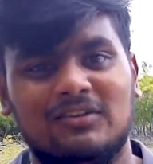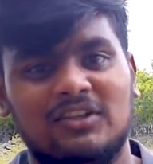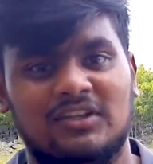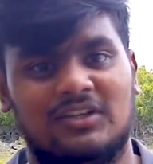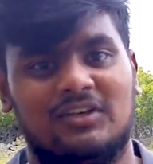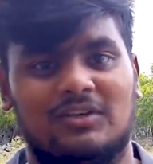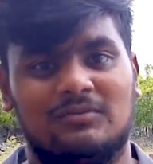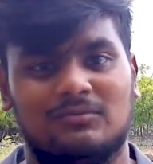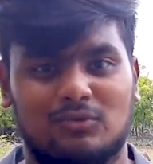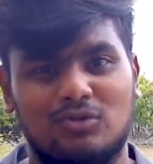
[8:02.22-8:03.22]
வந்து
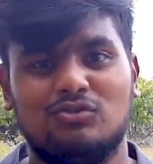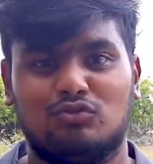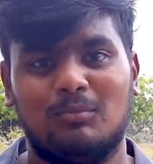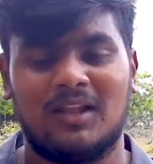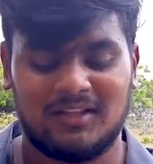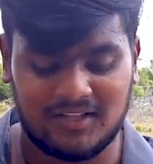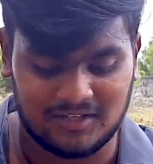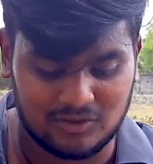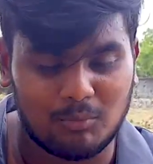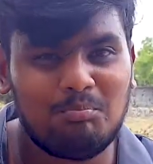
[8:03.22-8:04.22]
கொஞ்சம் சுமாராக தான்
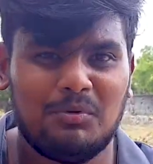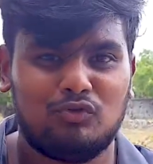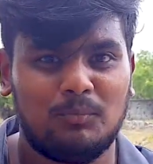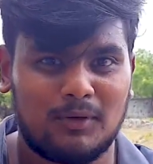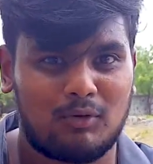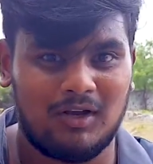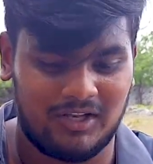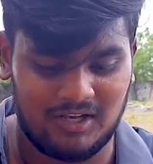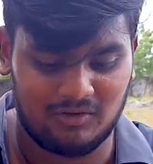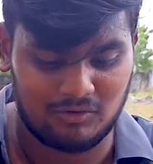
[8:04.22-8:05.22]
இருக்குது ரொம்ப சூப்பர்
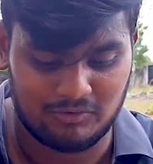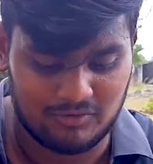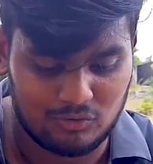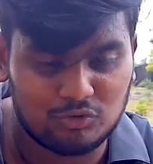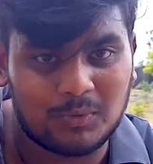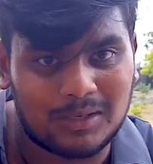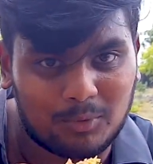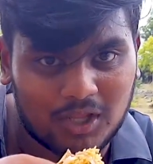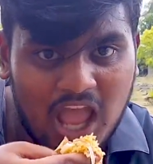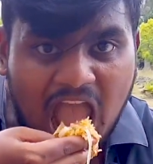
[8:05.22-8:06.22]
குவாலிட்டியெலாம் யூஸ் பண்ண
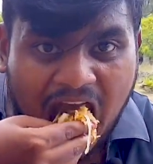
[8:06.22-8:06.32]
போகலாம்